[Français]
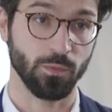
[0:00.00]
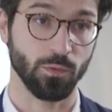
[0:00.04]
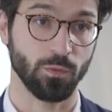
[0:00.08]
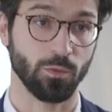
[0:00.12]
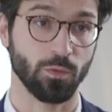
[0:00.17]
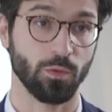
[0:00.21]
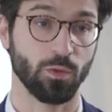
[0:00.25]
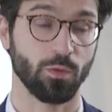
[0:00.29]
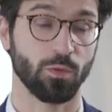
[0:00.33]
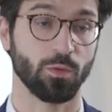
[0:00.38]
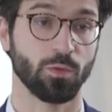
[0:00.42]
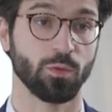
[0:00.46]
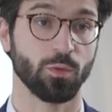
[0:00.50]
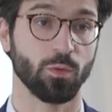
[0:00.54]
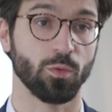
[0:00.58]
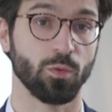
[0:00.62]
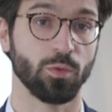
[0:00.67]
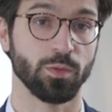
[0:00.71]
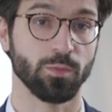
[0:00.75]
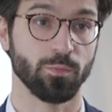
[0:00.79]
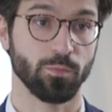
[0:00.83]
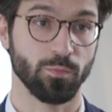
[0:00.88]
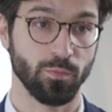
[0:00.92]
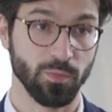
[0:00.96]
donc euh,
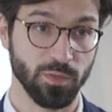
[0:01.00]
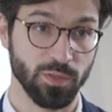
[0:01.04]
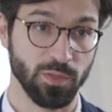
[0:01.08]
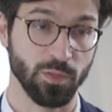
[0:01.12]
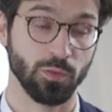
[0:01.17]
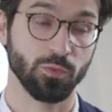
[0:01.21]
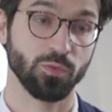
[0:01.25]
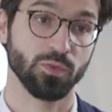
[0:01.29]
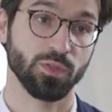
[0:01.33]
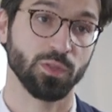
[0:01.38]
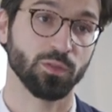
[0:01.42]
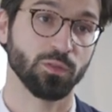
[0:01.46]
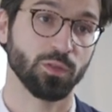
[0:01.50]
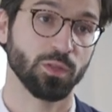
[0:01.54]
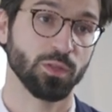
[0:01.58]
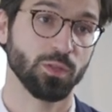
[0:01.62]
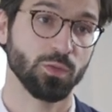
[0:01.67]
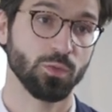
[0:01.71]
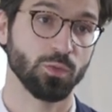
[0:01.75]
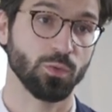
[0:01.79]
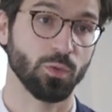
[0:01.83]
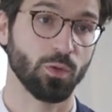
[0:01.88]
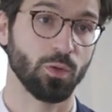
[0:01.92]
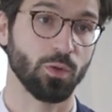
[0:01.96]
concentrer
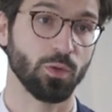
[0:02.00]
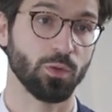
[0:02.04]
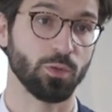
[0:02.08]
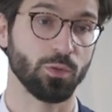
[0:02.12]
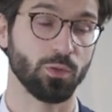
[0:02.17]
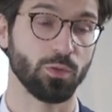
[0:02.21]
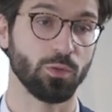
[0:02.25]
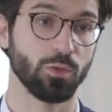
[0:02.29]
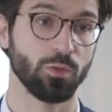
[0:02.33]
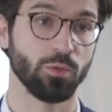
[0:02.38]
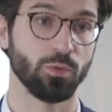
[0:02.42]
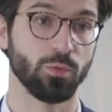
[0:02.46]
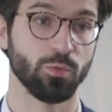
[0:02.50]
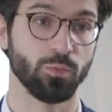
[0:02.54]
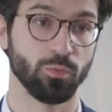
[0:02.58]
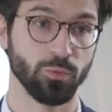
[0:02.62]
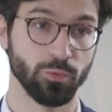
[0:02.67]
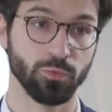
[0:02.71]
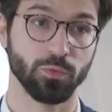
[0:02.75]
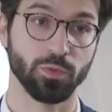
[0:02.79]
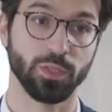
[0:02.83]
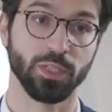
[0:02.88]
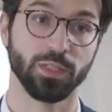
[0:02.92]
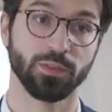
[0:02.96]
sur le,
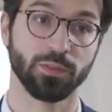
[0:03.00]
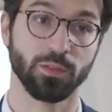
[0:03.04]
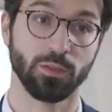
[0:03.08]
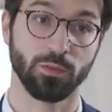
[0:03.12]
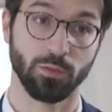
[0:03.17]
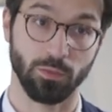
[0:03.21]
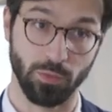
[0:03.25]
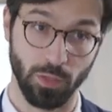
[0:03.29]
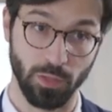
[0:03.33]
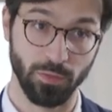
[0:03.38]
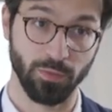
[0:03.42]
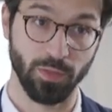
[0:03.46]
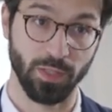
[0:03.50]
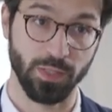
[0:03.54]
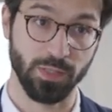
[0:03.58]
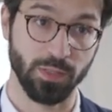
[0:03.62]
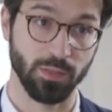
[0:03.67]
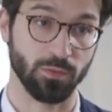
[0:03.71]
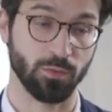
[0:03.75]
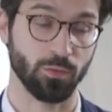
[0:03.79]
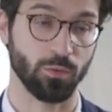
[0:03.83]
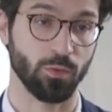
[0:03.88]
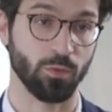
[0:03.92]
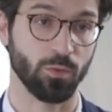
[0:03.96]
but qui était de livrer
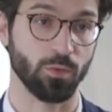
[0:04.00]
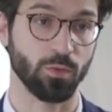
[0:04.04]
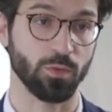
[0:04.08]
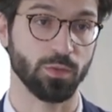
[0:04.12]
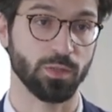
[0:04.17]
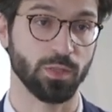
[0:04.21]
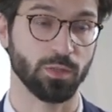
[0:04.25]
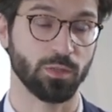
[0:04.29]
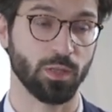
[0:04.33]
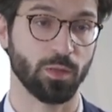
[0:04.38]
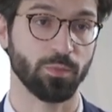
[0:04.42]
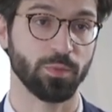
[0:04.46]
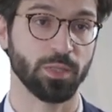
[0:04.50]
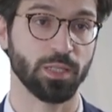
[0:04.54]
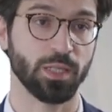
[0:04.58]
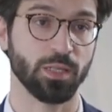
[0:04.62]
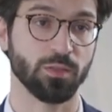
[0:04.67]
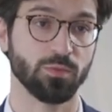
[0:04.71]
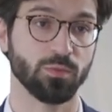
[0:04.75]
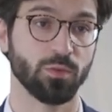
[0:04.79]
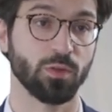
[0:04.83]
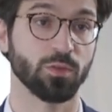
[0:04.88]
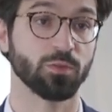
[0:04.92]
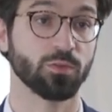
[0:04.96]
euh, cette,
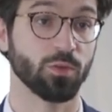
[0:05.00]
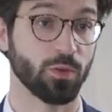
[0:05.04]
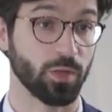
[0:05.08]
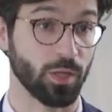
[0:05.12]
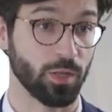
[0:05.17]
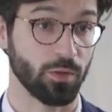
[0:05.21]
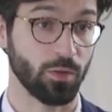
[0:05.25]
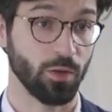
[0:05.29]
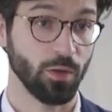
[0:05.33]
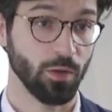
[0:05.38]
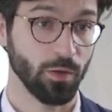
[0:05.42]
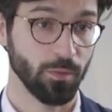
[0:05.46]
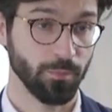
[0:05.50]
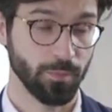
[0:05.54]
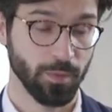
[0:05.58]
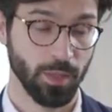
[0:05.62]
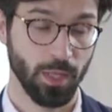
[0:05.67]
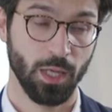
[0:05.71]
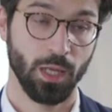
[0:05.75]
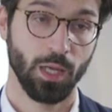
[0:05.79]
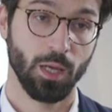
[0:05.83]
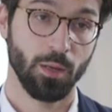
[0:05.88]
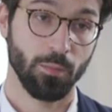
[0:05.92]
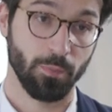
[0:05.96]
application en temps et en heure.
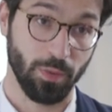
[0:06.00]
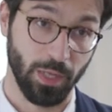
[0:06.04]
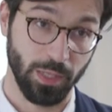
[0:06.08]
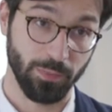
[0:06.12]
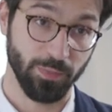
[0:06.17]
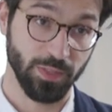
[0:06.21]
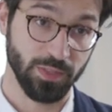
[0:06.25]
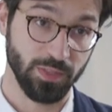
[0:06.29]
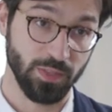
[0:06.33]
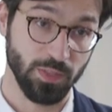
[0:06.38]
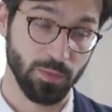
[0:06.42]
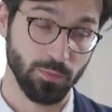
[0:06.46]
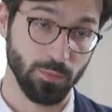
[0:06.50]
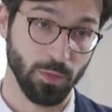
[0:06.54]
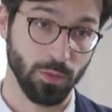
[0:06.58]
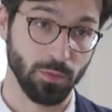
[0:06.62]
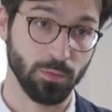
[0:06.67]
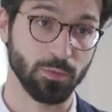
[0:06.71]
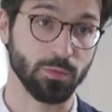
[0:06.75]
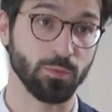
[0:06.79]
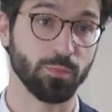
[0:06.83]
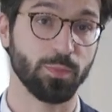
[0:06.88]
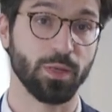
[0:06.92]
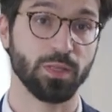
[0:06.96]
Pragmatisme,
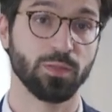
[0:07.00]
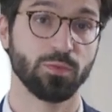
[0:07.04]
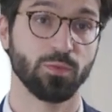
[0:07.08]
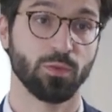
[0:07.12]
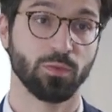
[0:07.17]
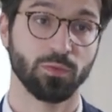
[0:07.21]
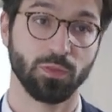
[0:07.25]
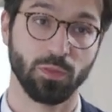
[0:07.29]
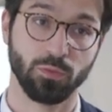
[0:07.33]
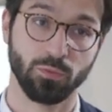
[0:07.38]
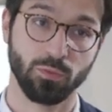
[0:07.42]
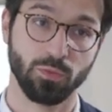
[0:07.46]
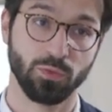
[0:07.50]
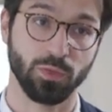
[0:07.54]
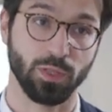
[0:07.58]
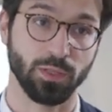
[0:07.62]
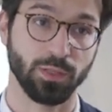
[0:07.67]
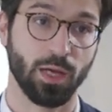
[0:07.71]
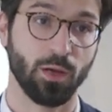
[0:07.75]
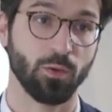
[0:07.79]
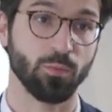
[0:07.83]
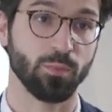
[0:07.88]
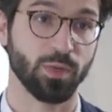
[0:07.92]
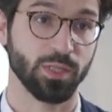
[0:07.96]
ne pas sortir du
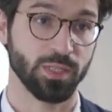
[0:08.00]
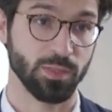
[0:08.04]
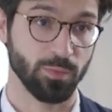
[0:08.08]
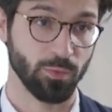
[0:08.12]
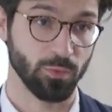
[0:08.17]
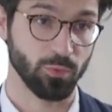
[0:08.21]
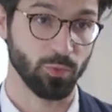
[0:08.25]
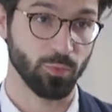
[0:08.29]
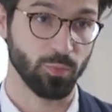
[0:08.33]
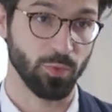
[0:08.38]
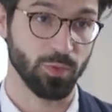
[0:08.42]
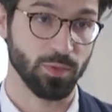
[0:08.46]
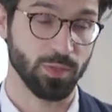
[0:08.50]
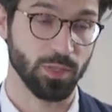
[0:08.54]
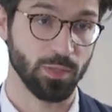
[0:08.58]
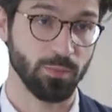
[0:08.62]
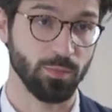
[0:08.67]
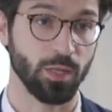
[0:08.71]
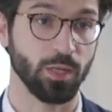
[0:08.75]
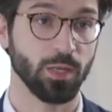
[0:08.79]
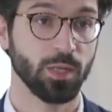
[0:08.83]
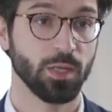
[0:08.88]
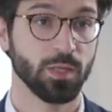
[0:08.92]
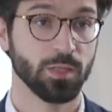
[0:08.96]
standard au maximum du
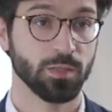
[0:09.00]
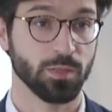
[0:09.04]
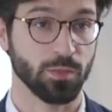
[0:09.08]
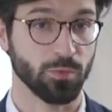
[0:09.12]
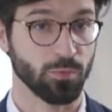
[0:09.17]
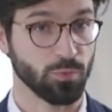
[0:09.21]
possible, se